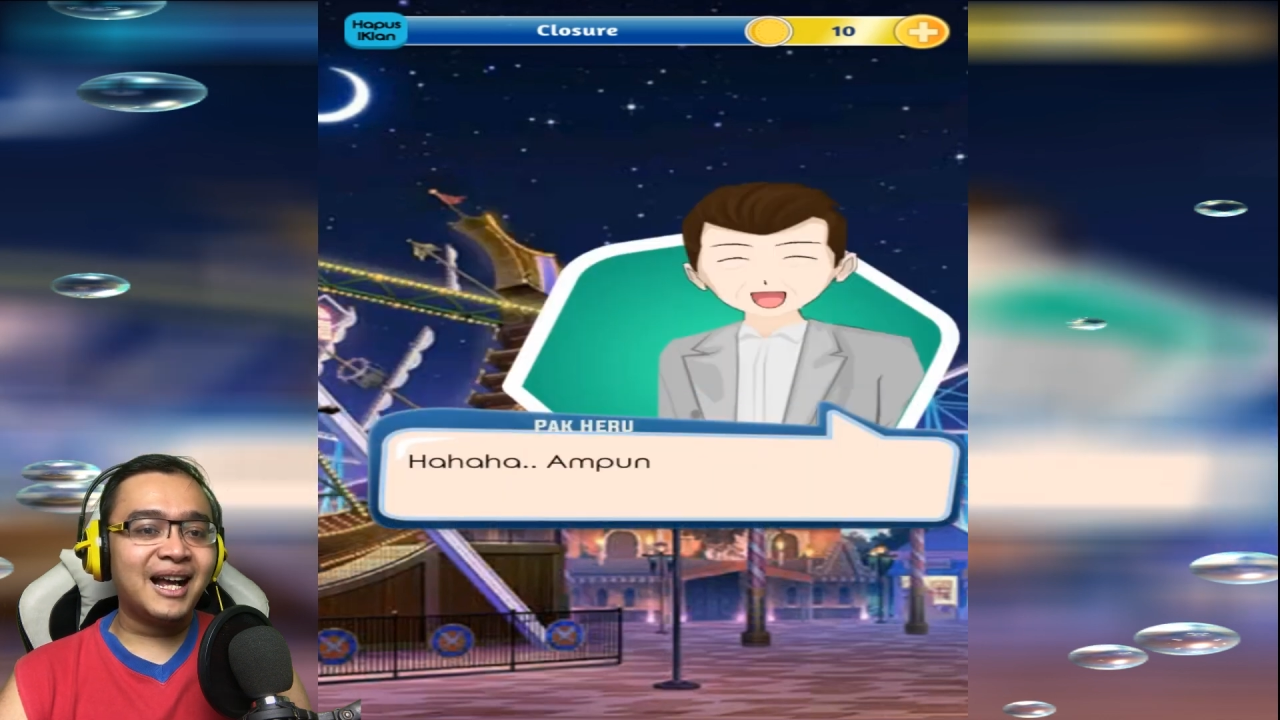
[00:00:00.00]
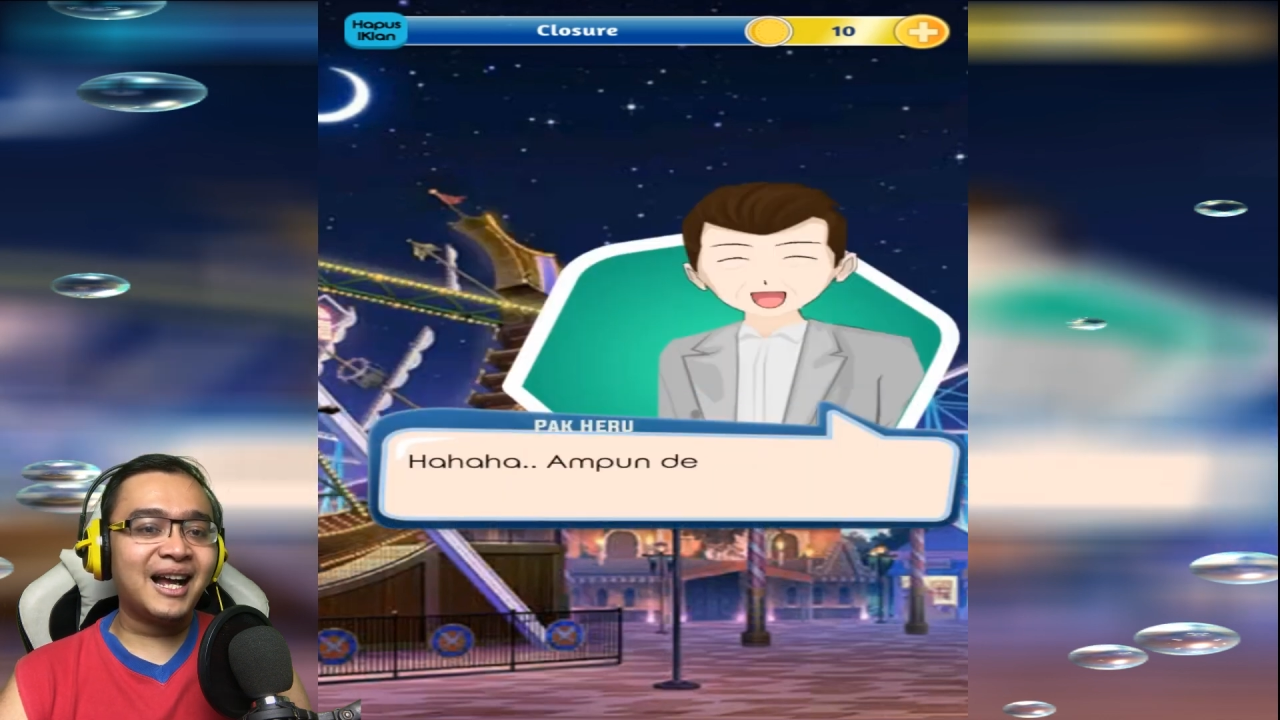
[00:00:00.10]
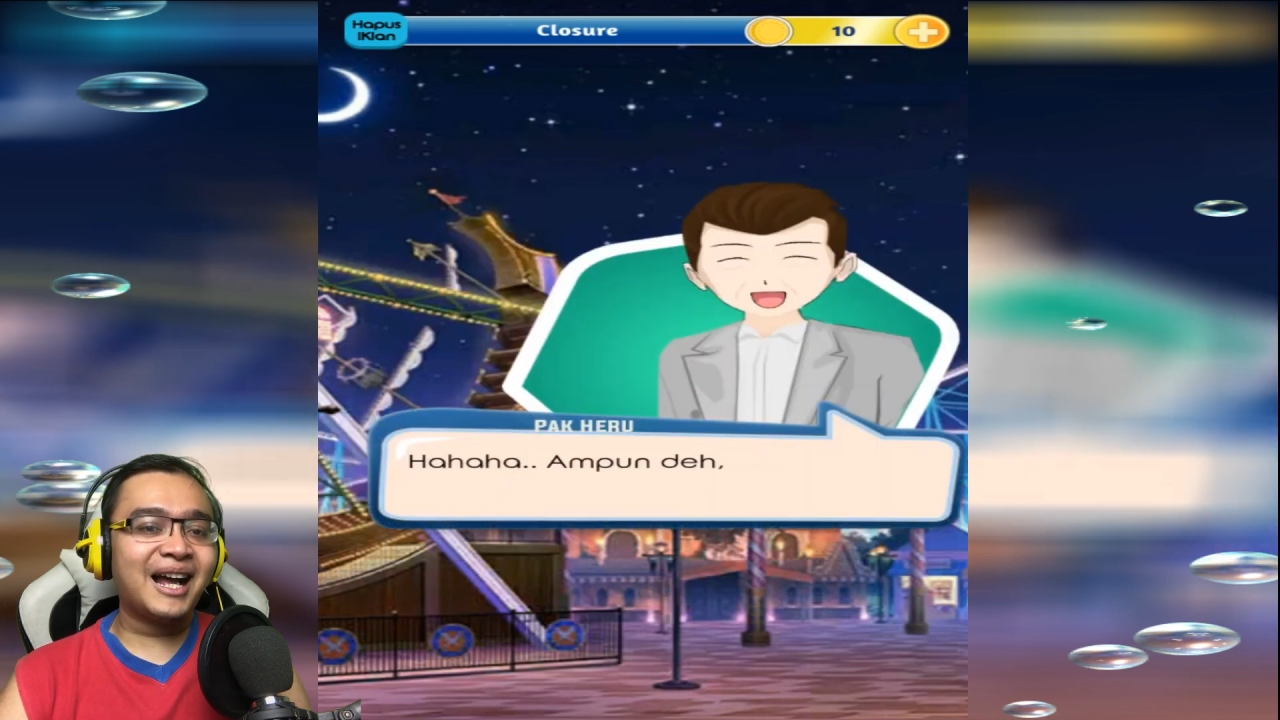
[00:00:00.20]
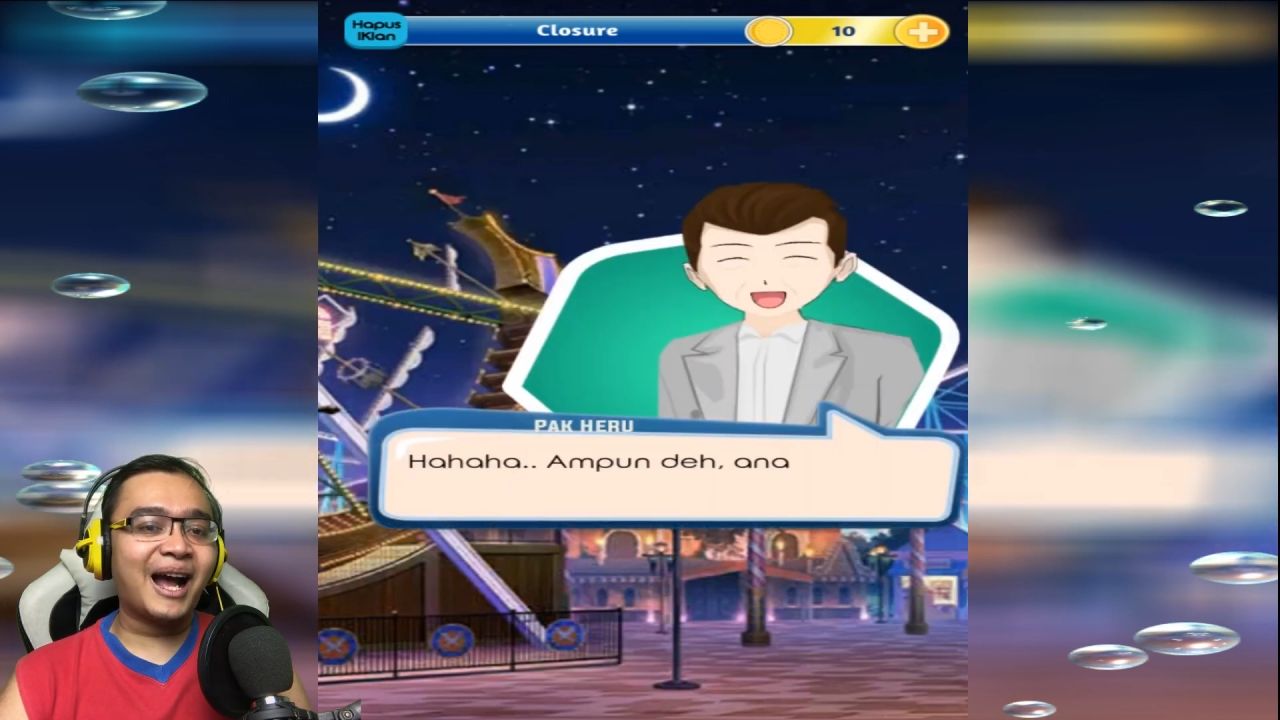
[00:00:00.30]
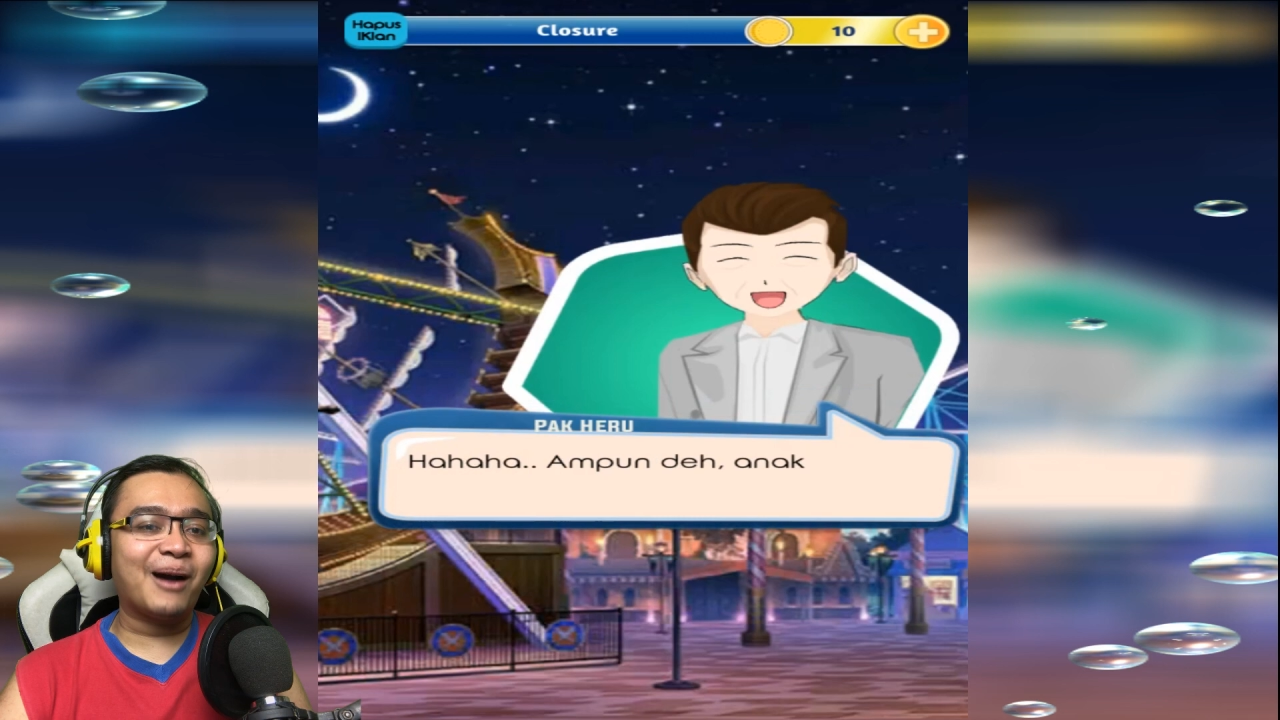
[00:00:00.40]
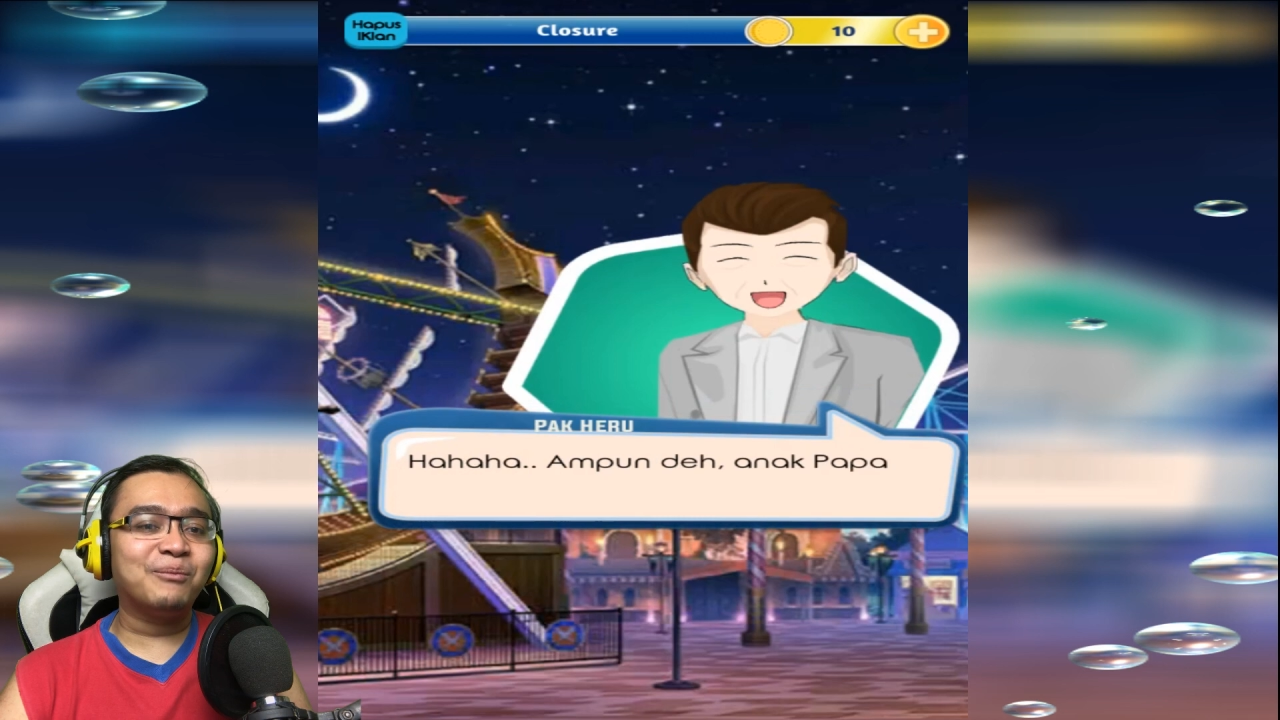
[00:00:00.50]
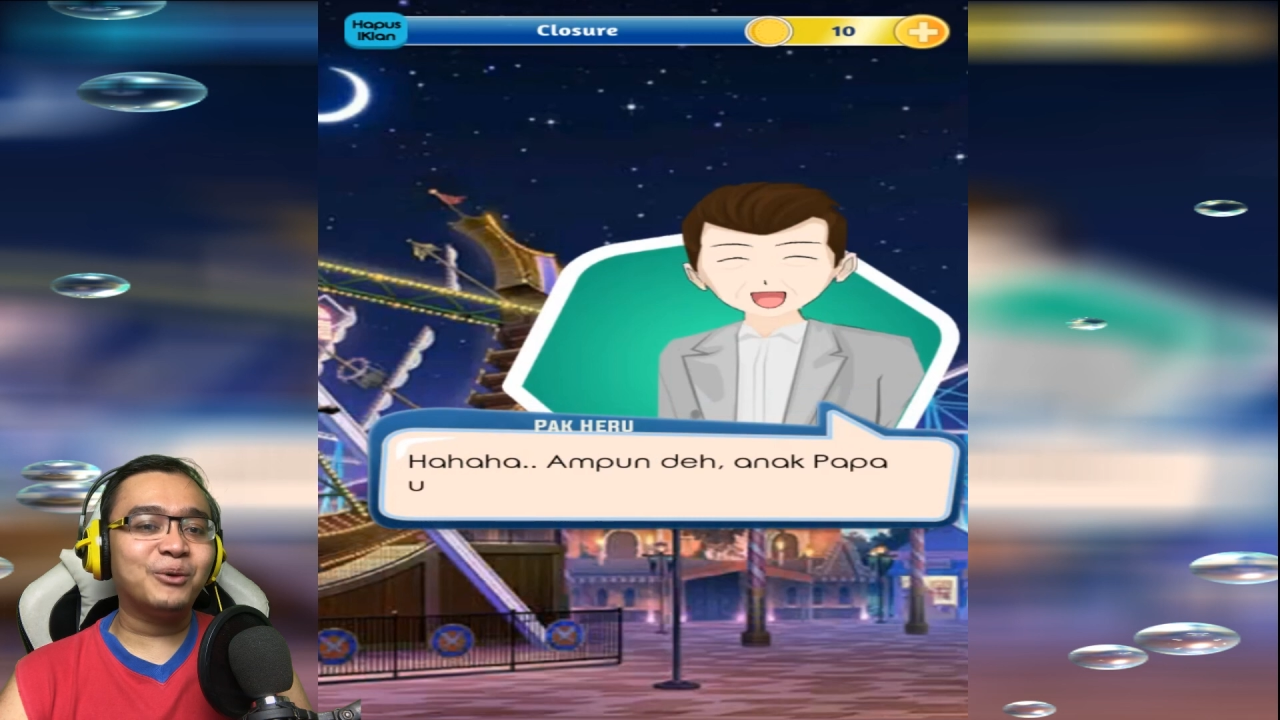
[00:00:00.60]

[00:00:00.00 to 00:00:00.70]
haha